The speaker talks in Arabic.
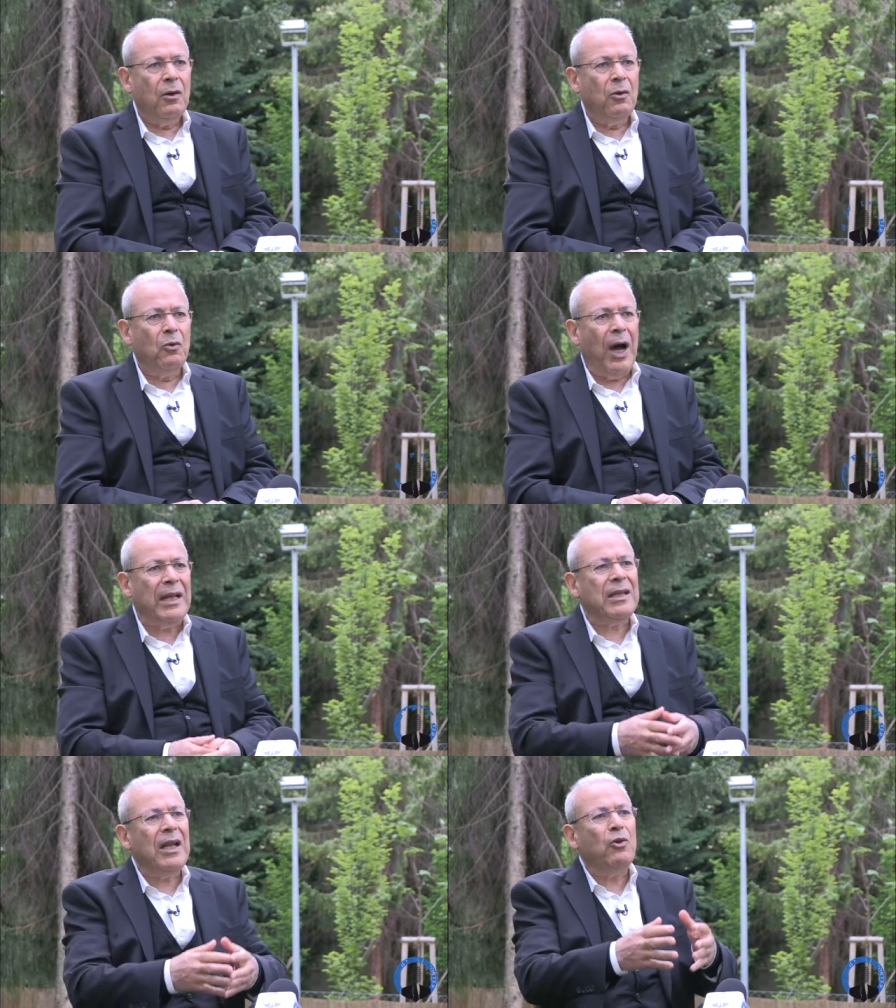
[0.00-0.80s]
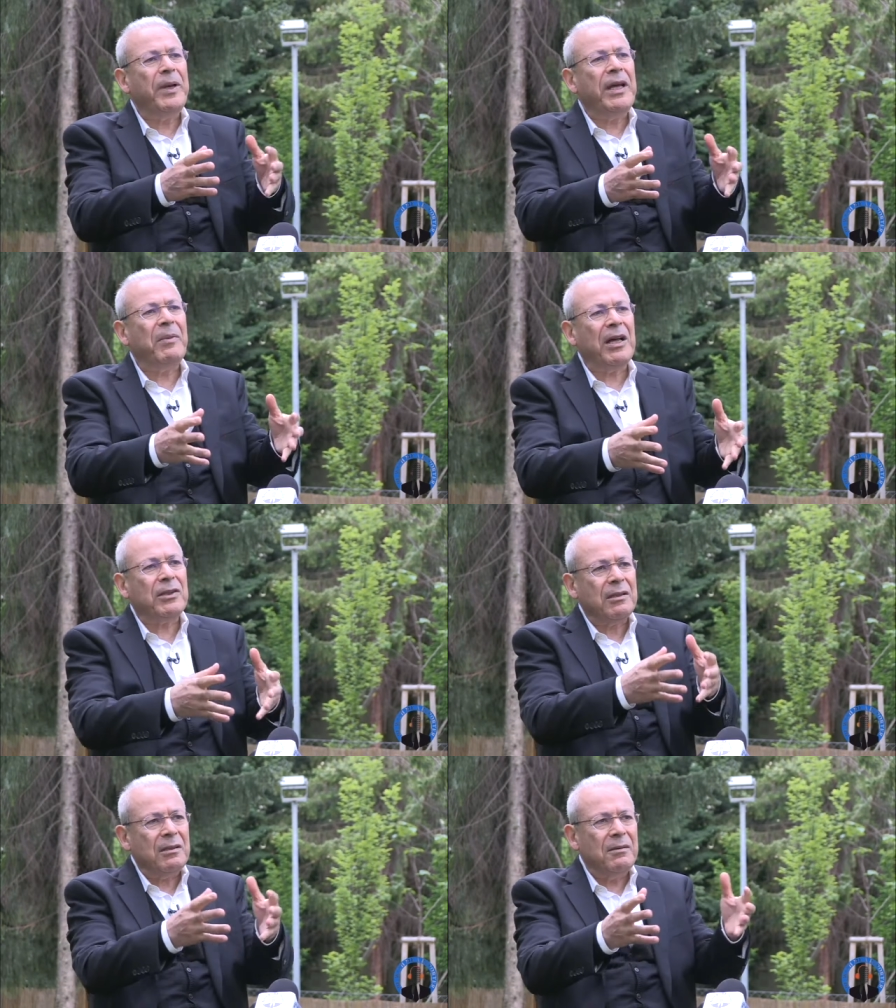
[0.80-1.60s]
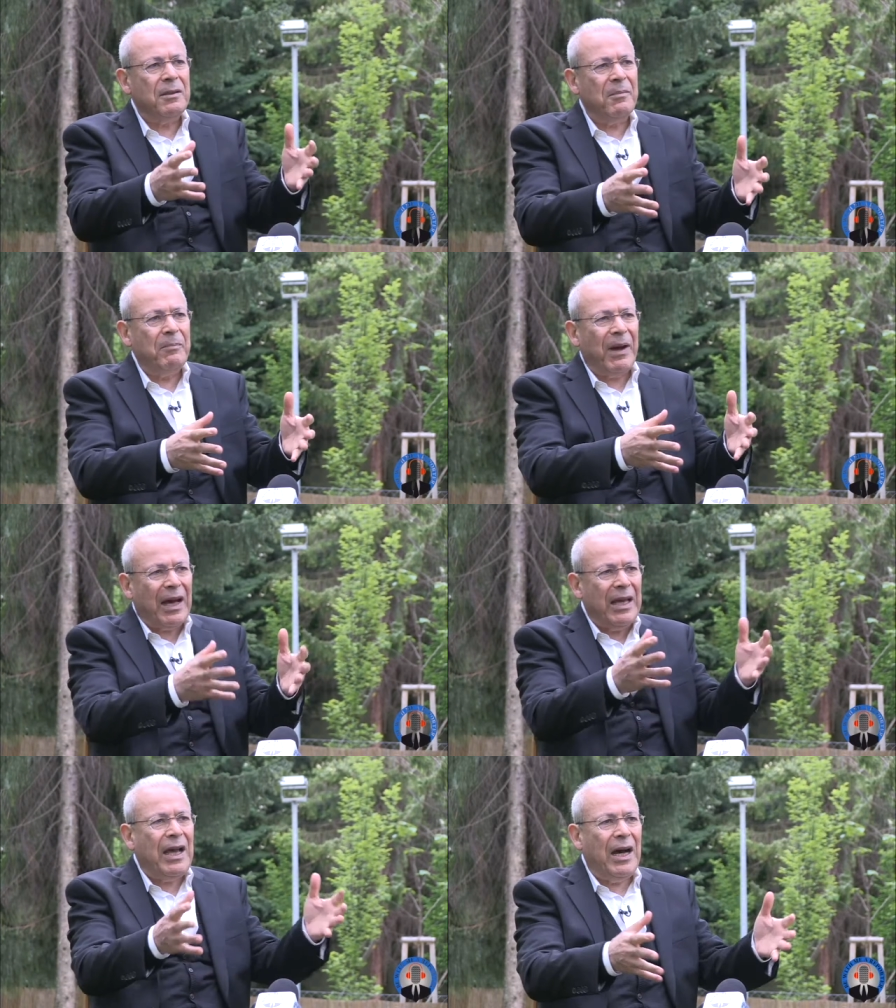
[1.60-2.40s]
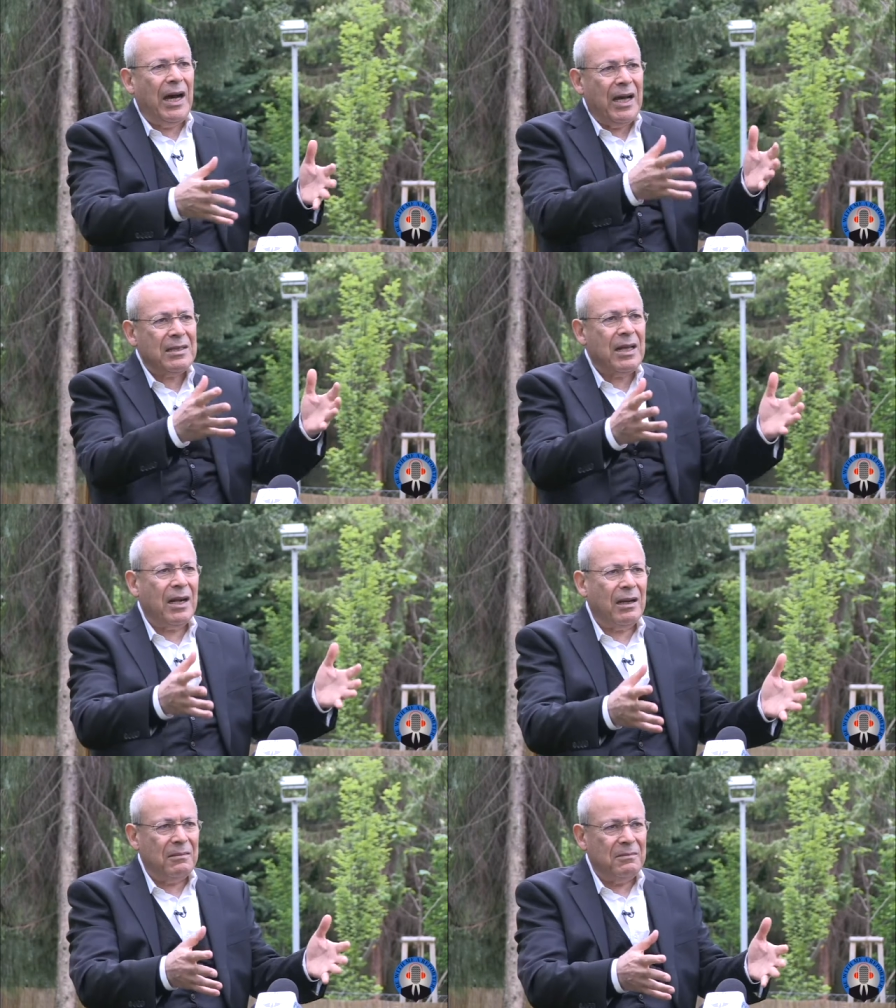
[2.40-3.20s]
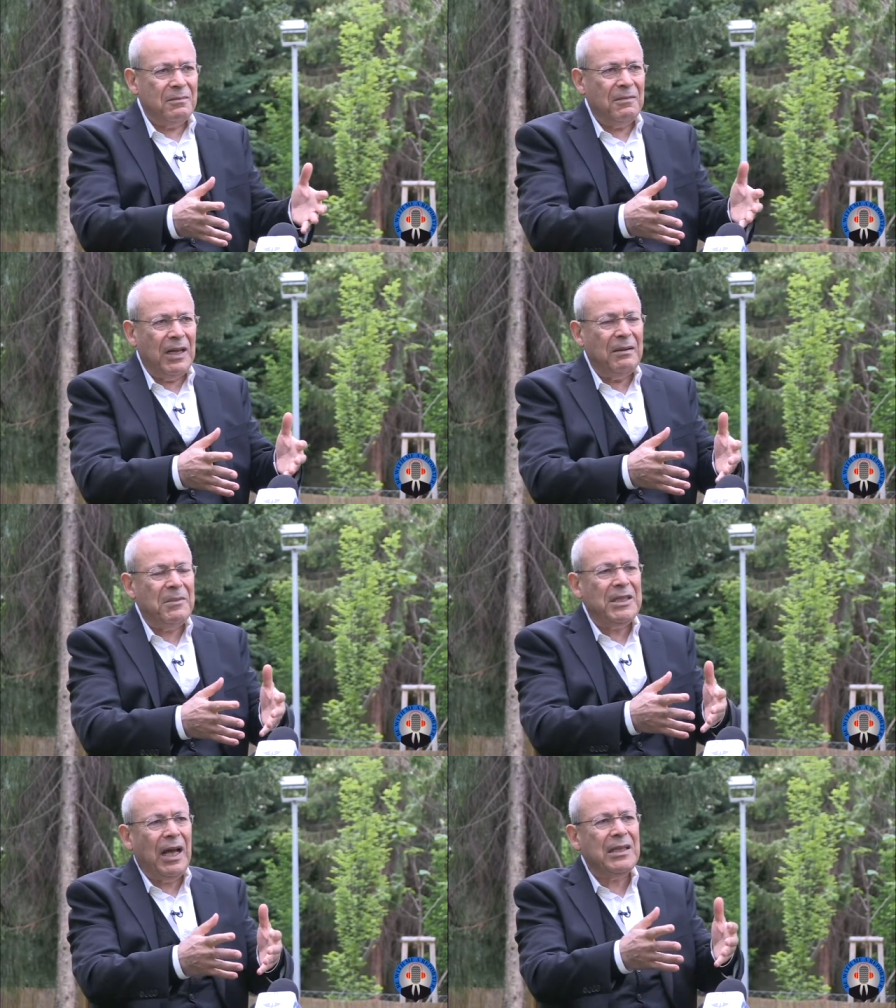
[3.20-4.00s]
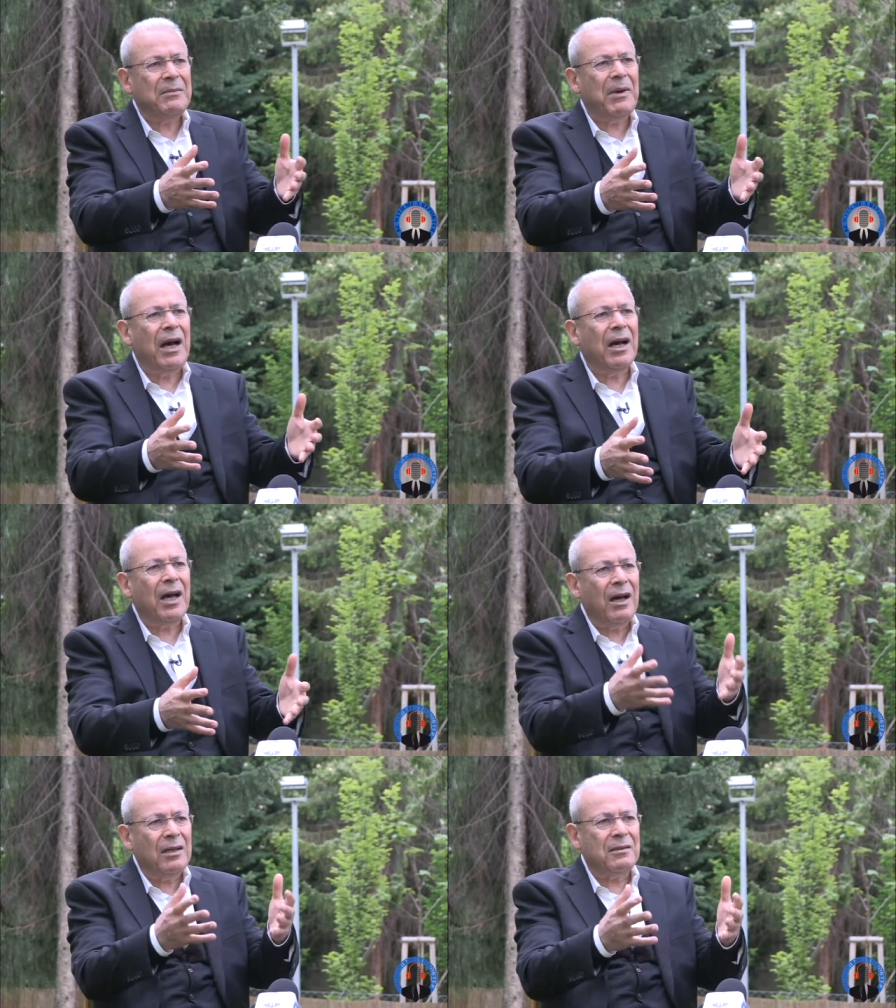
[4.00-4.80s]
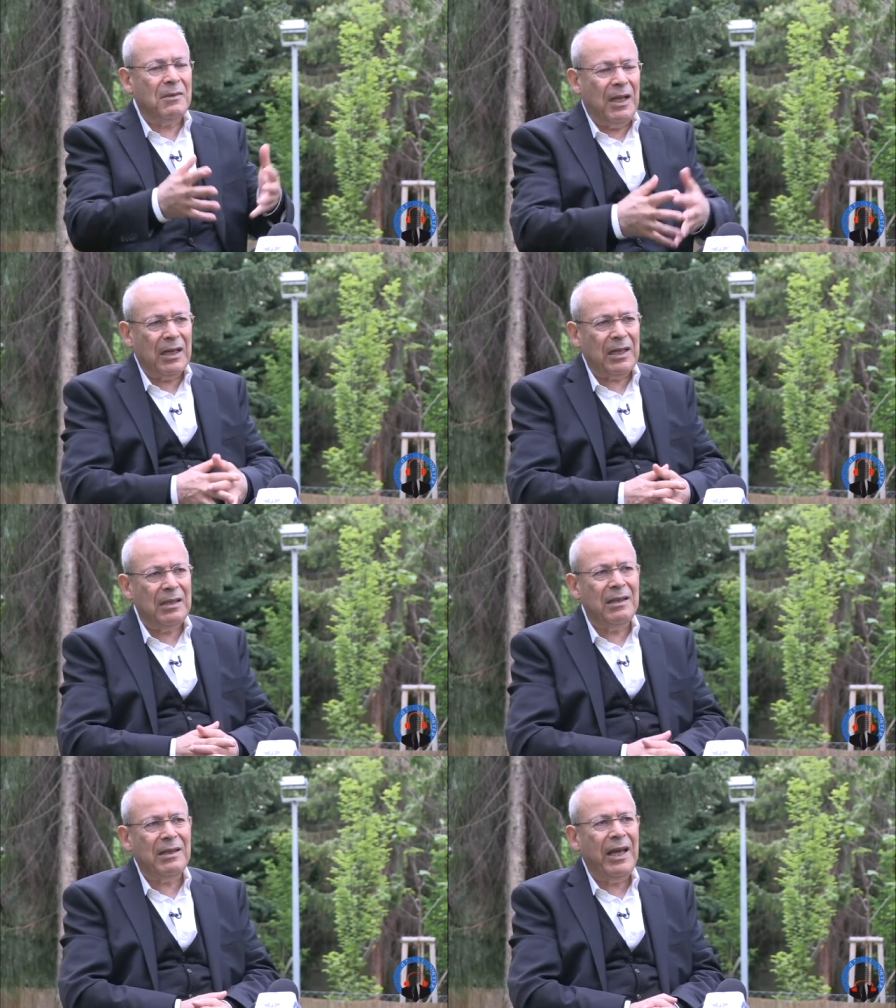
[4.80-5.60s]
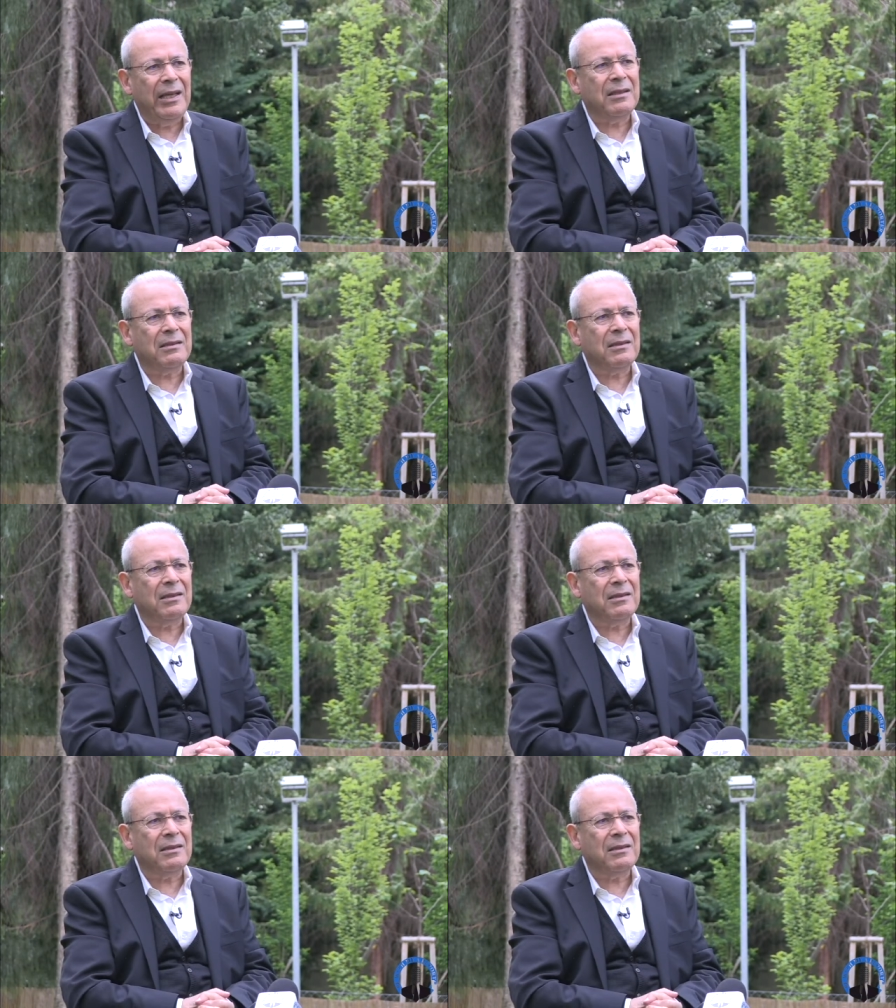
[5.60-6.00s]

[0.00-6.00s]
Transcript: وحتى لو بقي بعض بقاياها اثارها حتبقى انقاض لكن انتهت